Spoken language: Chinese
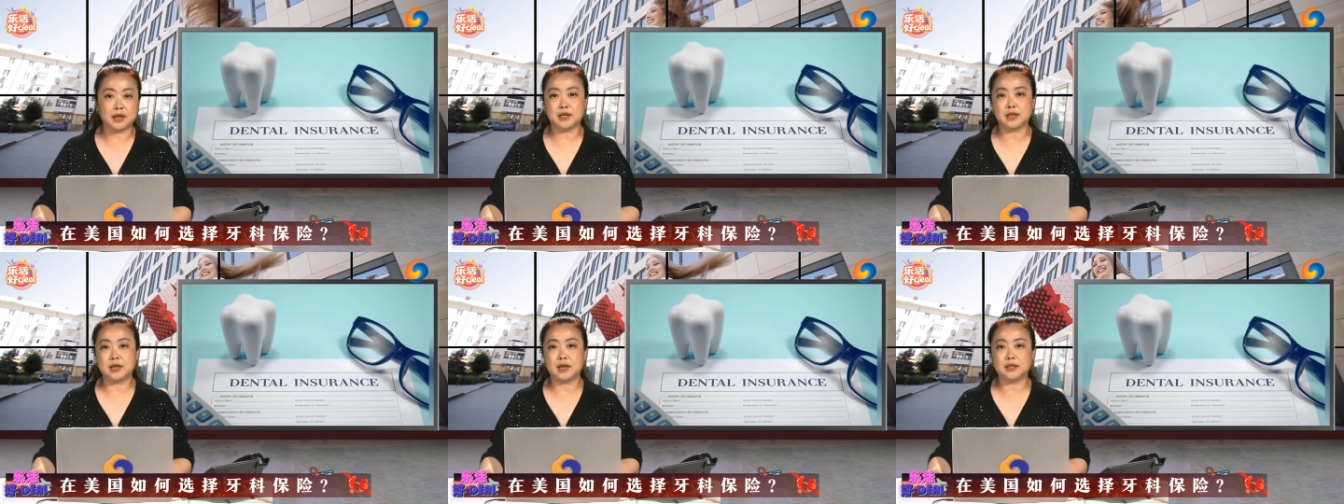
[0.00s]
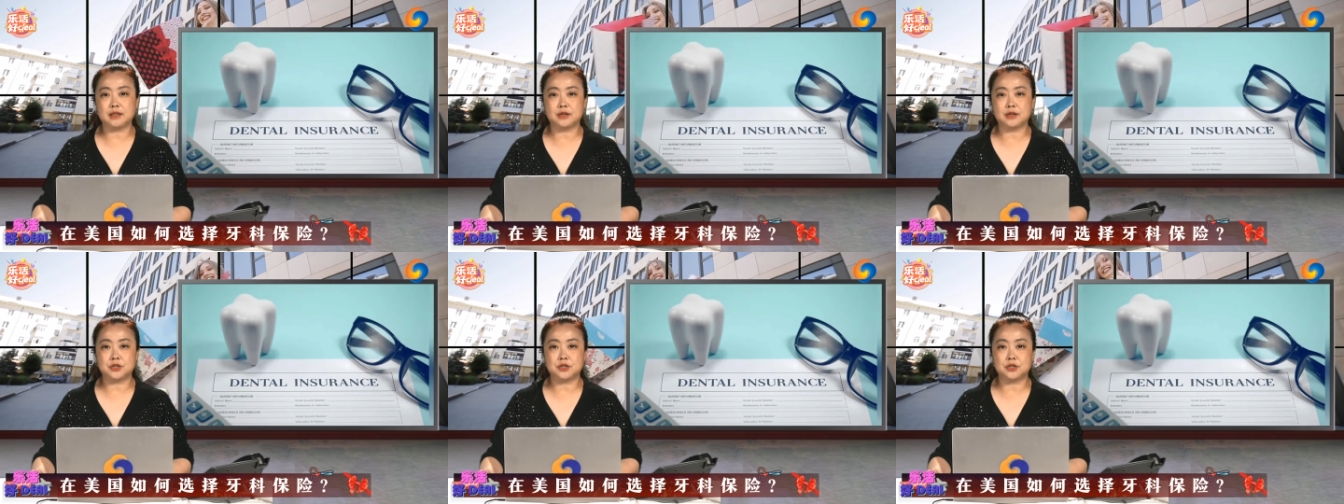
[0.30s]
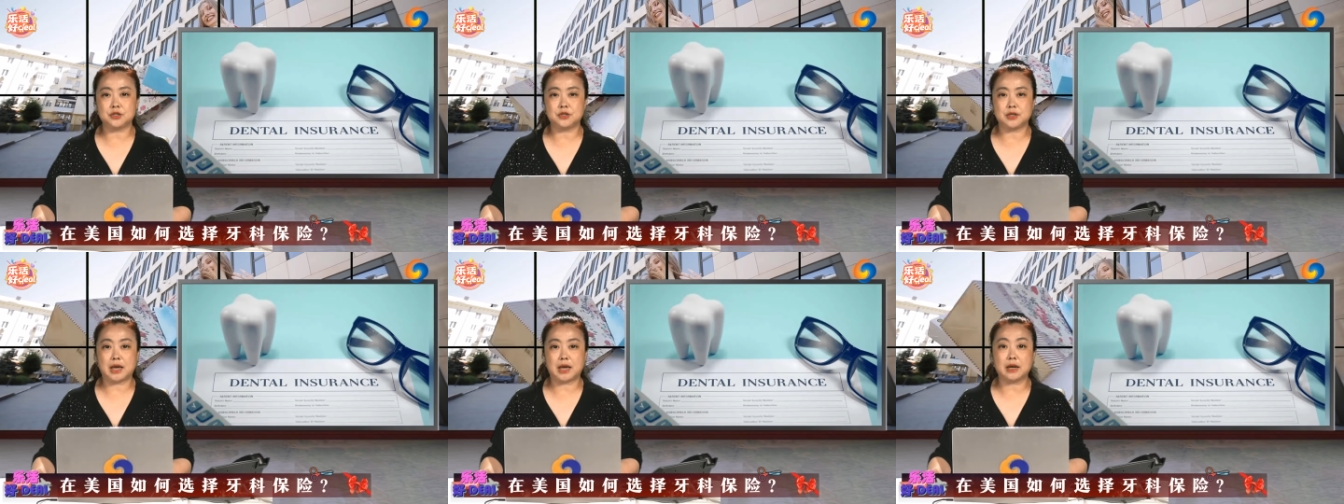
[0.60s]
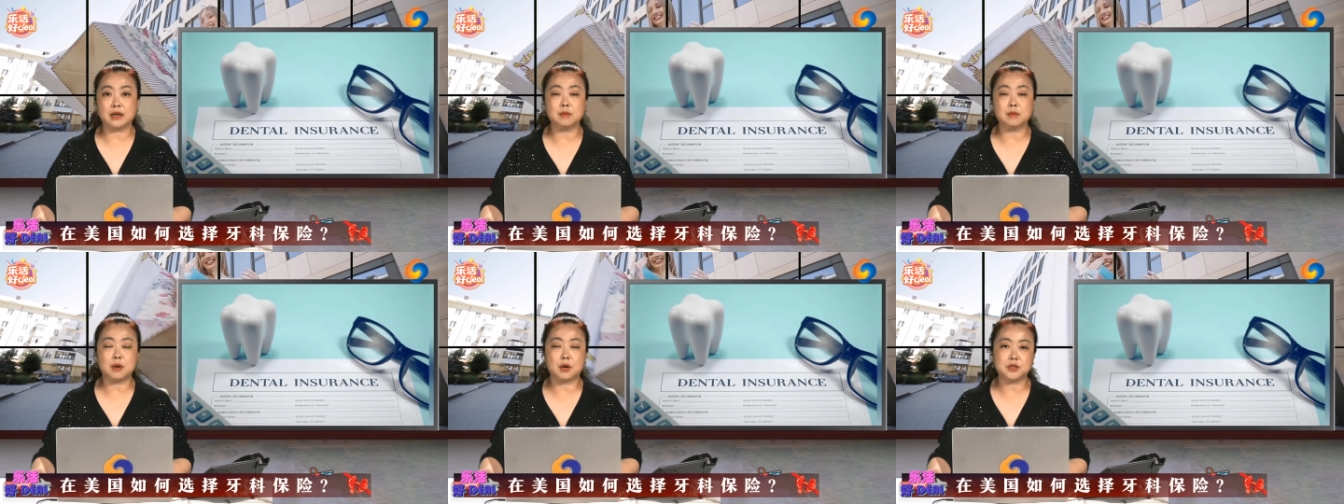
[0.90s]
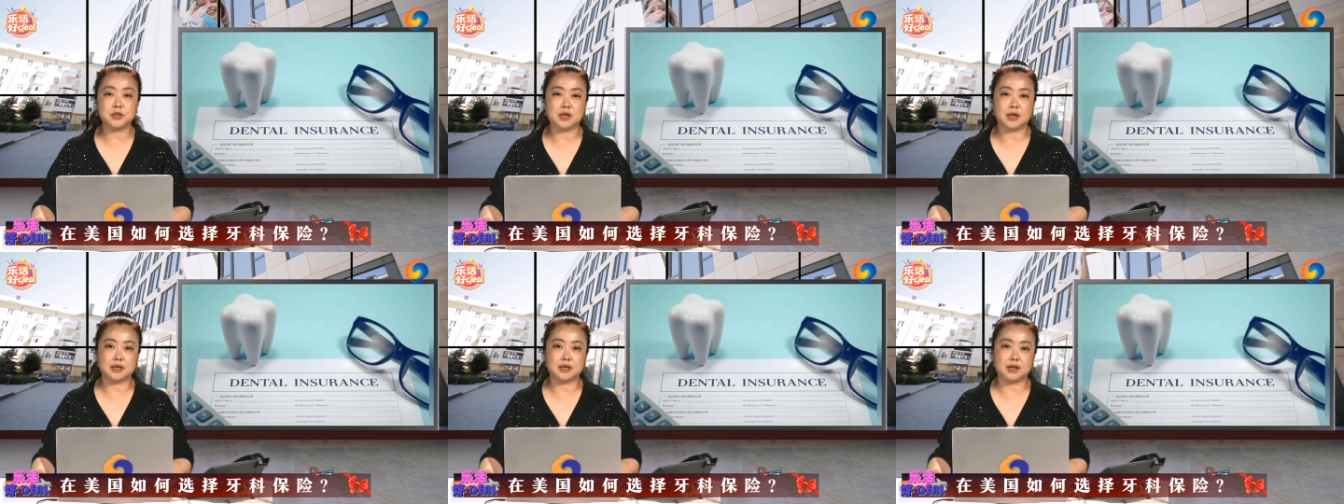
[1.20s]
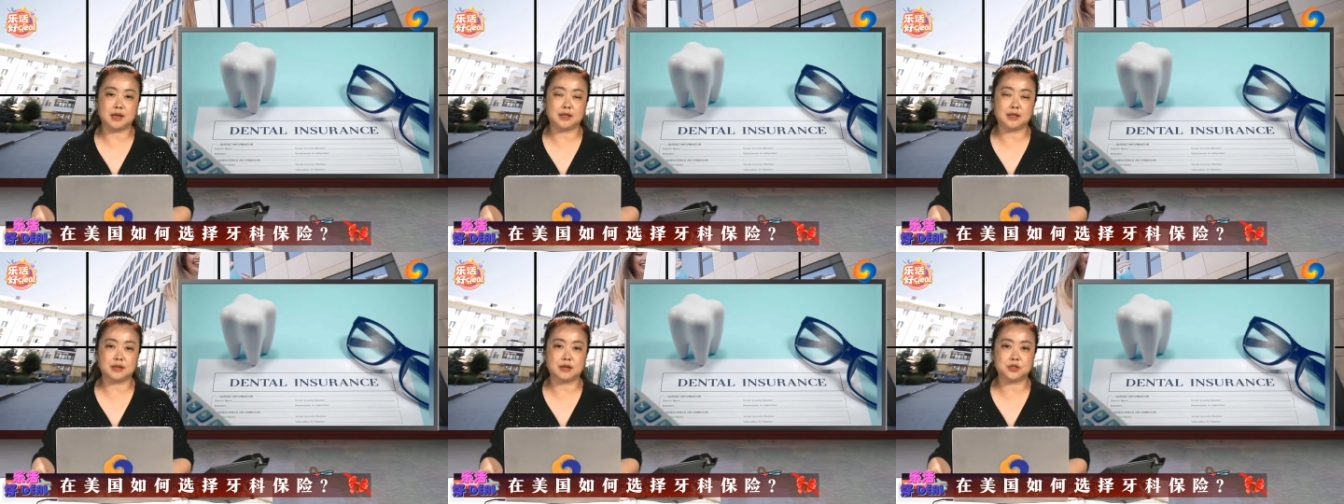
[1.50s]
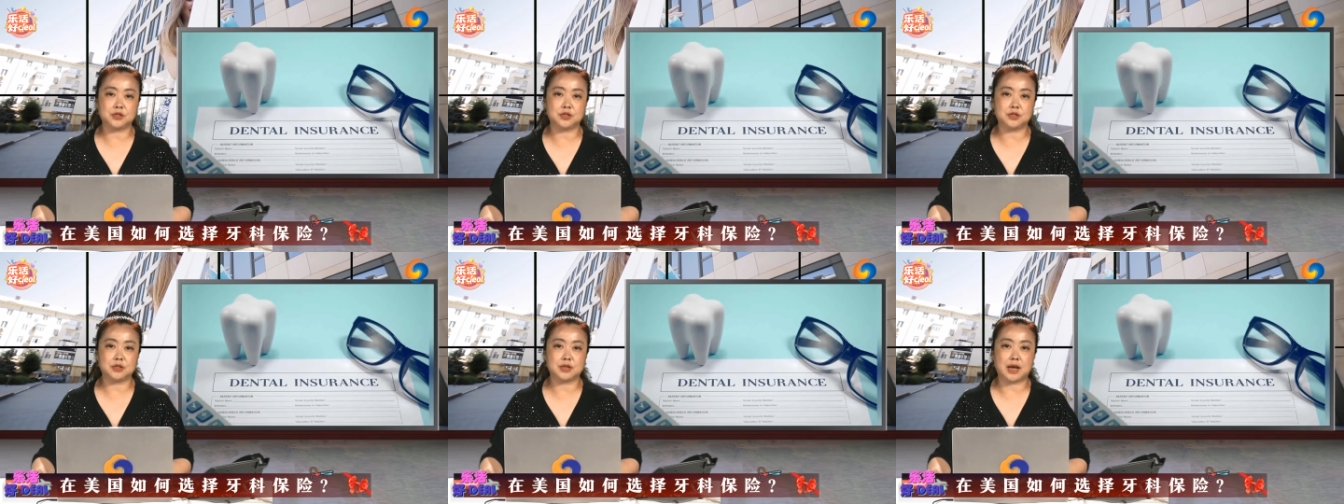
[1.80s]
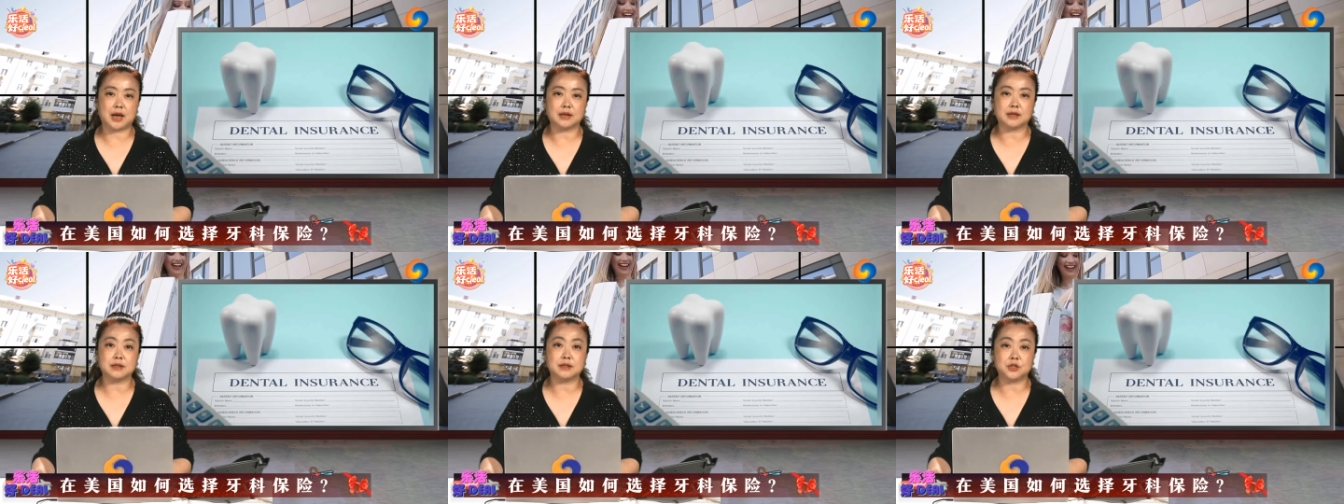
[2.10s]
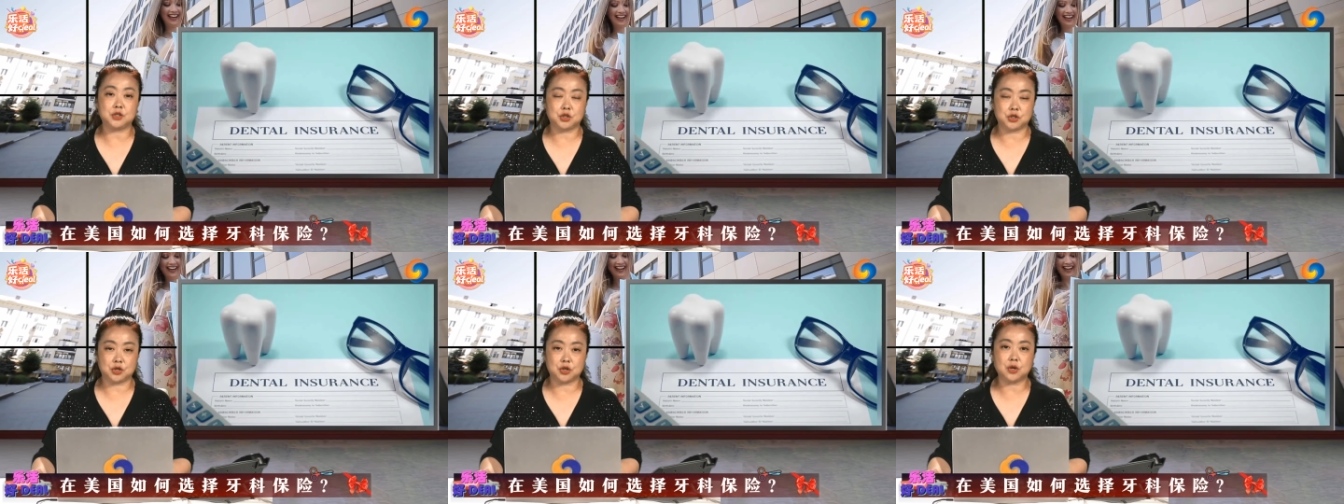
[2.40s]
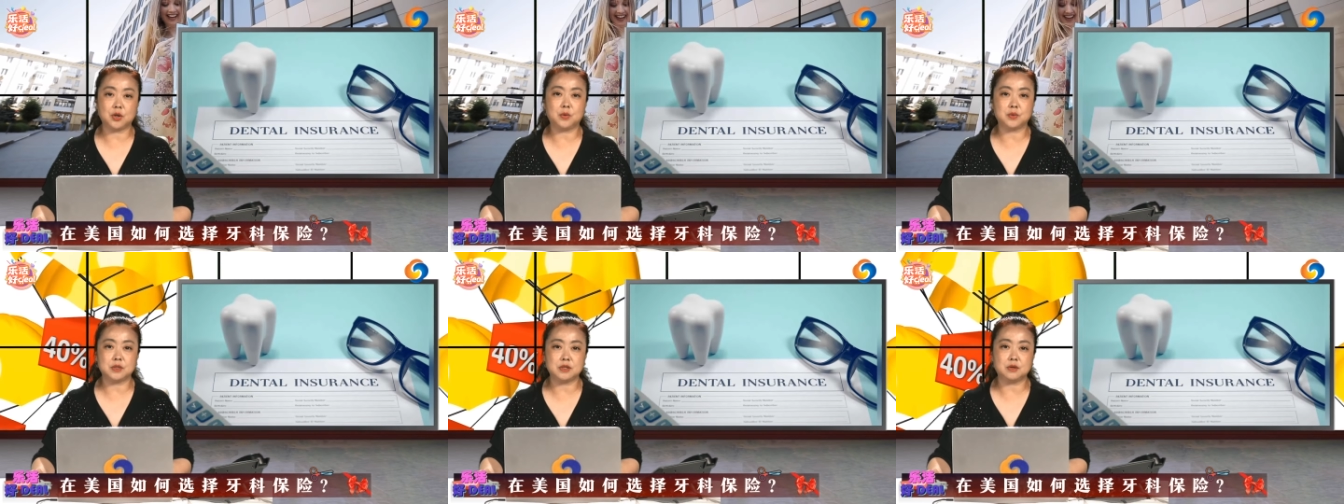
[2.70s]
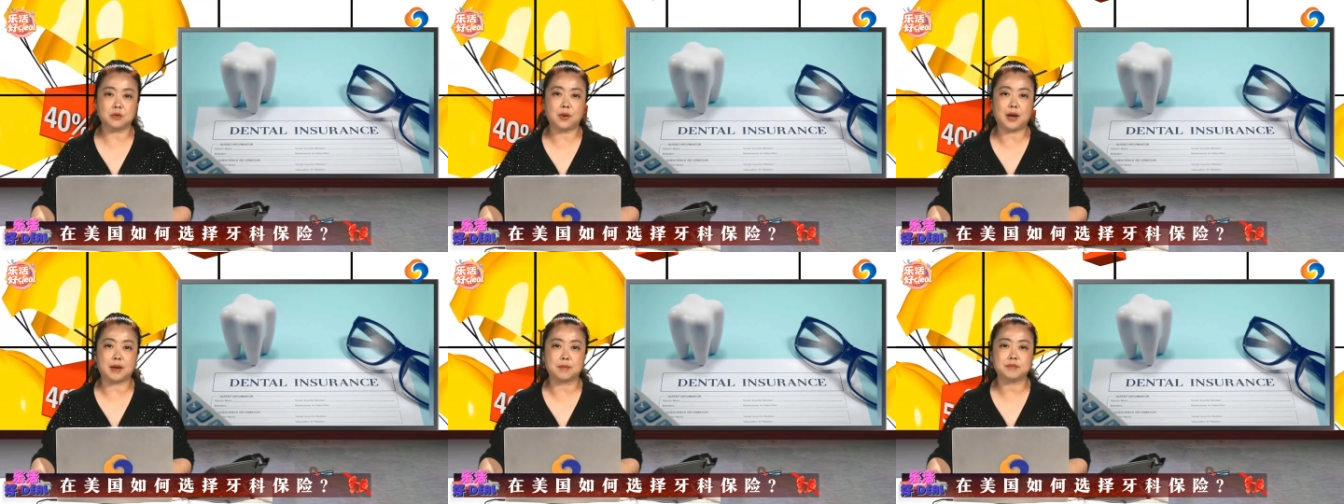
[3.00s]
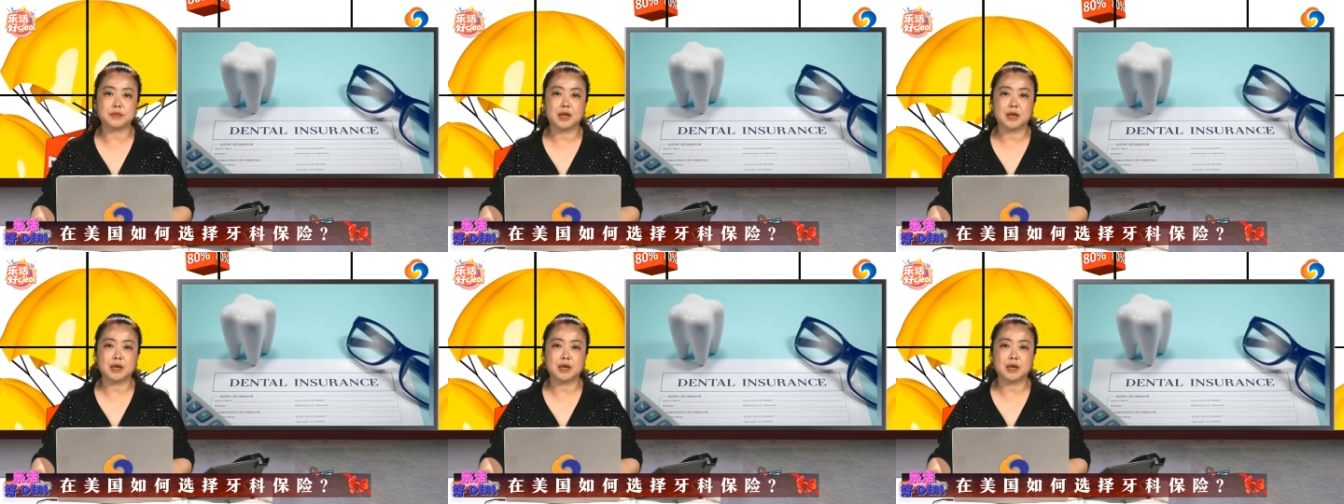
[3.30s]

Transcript: 一类呢是牙科保险，一类呢是牙科折扣计划。